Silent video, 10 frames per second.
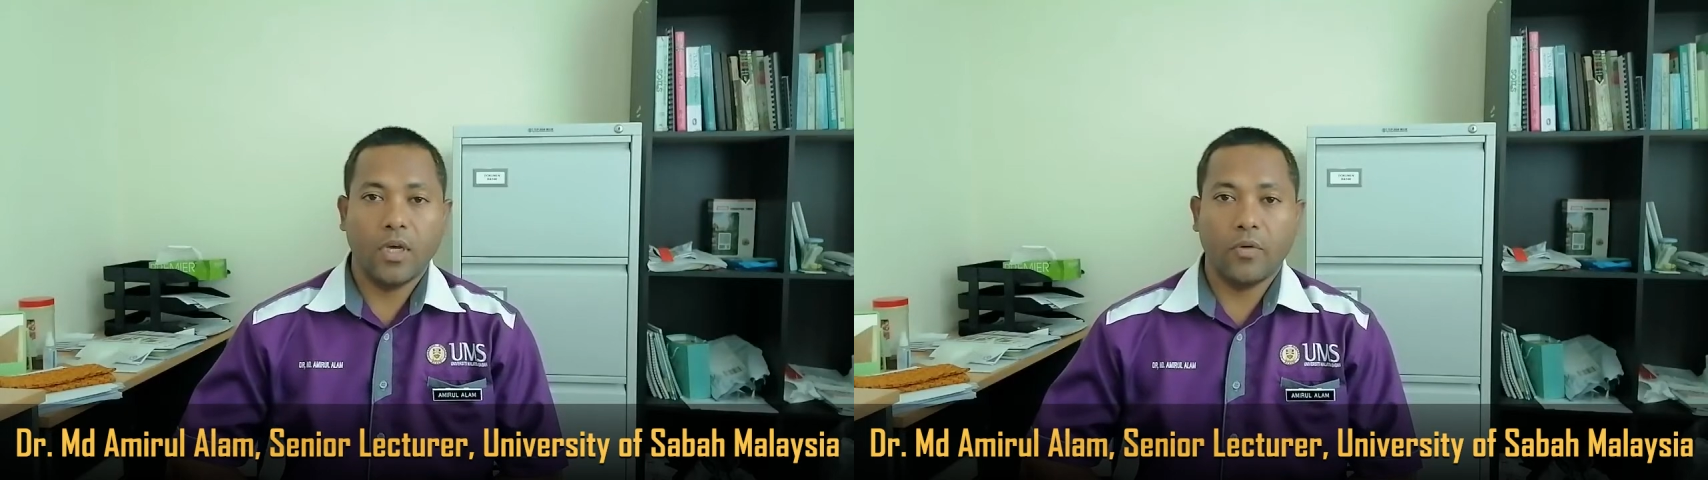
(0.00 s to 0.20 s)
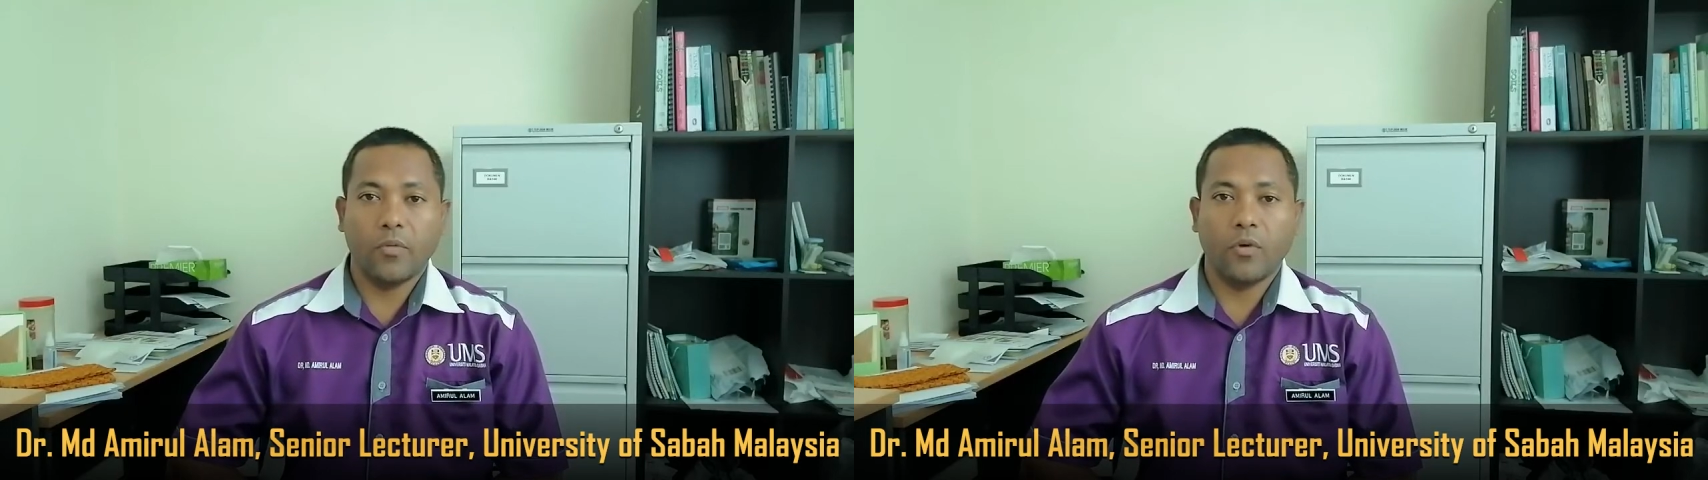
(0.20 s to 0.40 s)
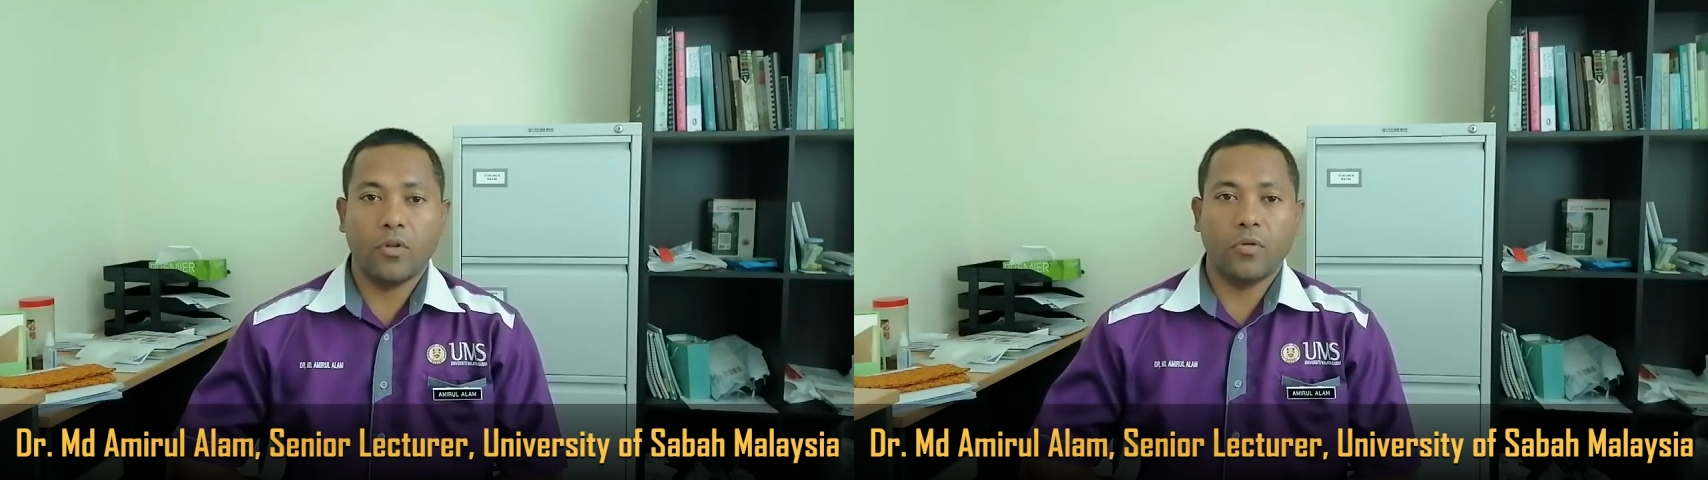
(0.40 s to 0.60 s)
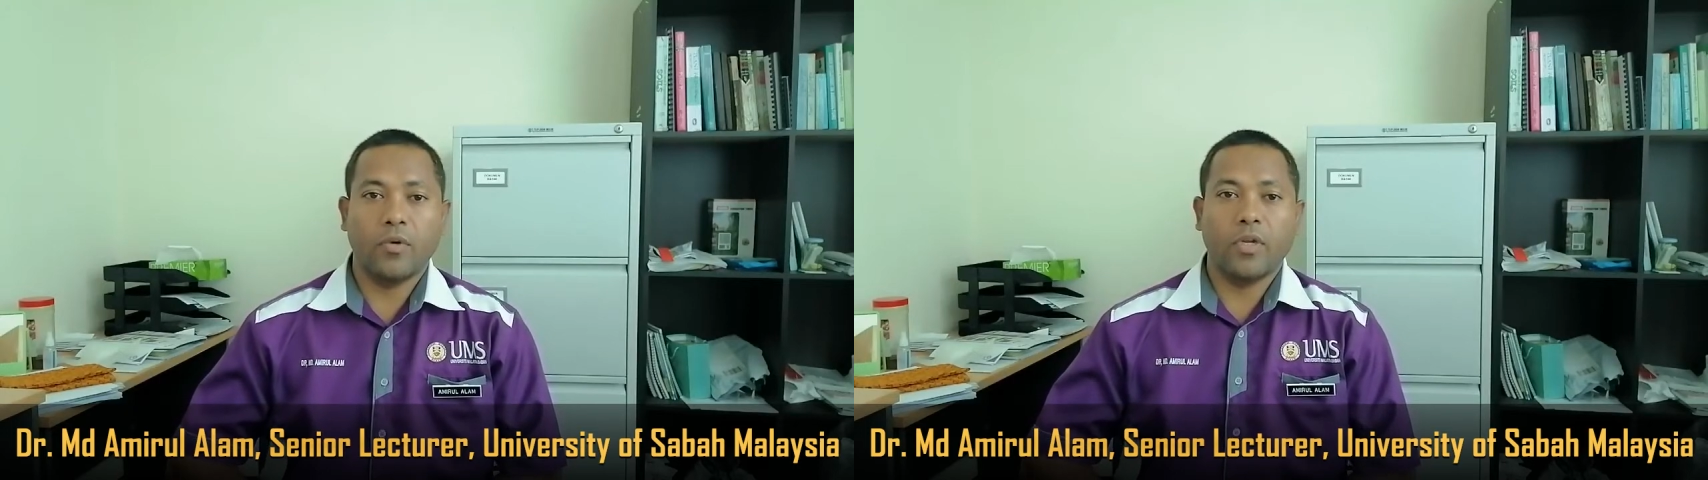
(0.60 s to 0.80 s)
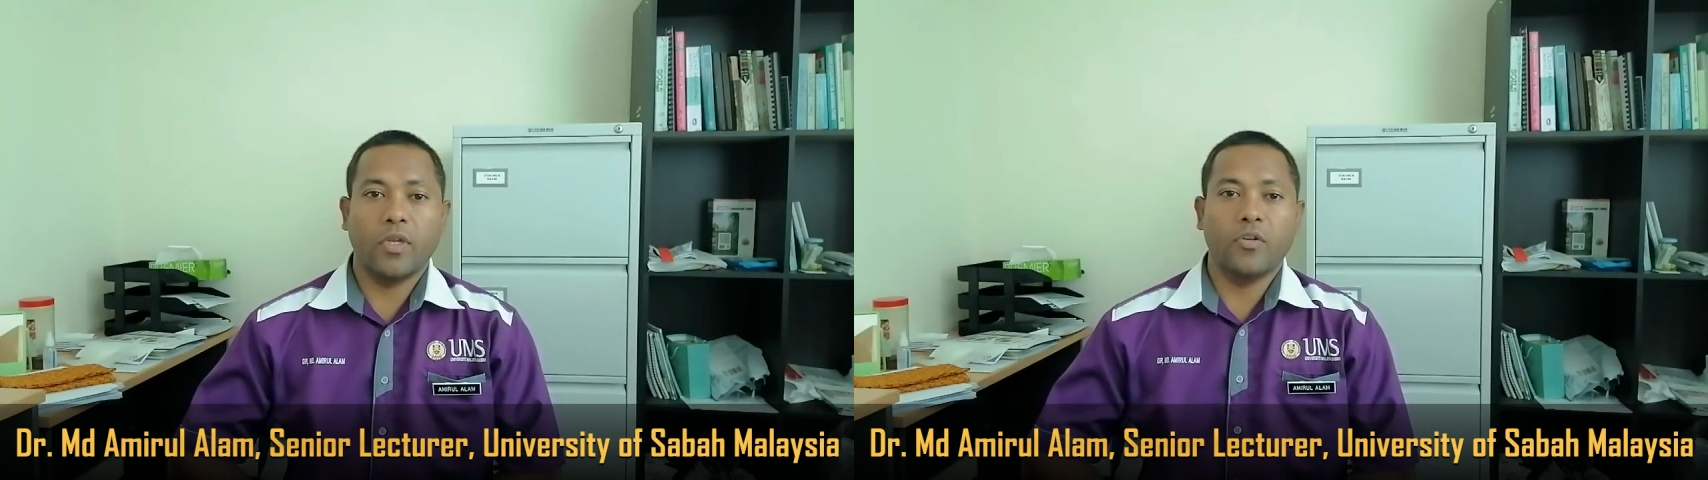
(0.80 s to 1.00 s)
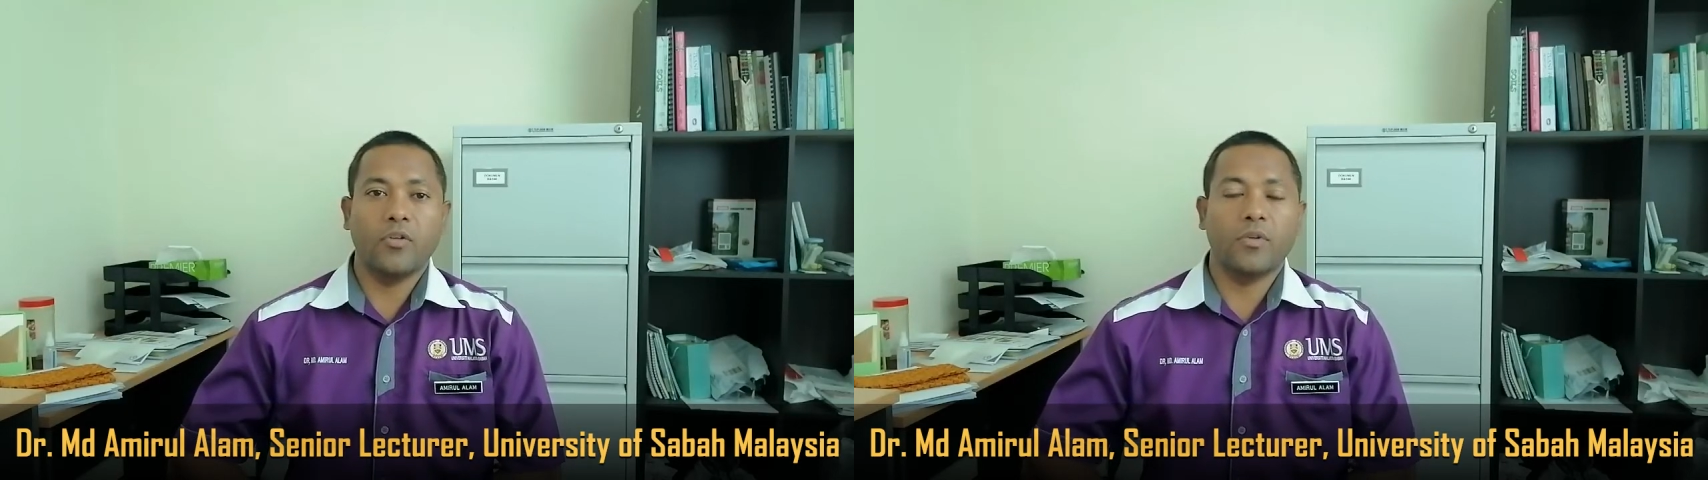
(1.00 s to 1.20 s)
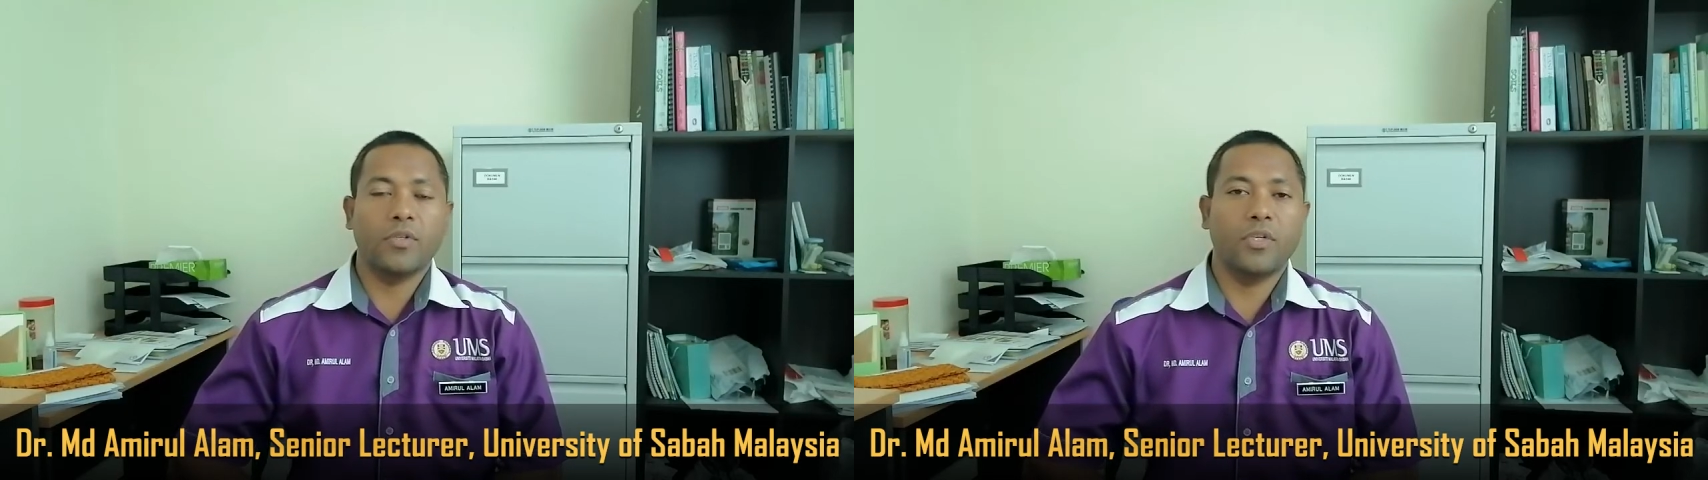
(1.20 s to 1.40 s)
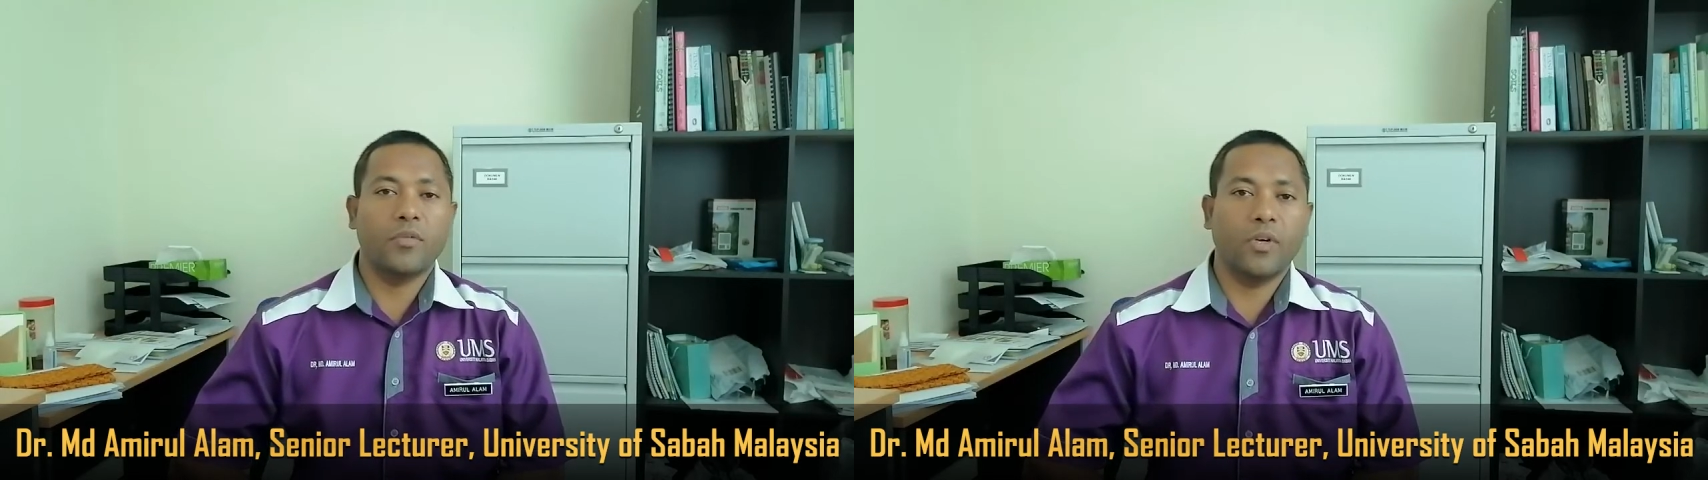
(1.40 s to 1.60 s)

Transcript: আমি বর্তমানে ইউনিভার্সিটি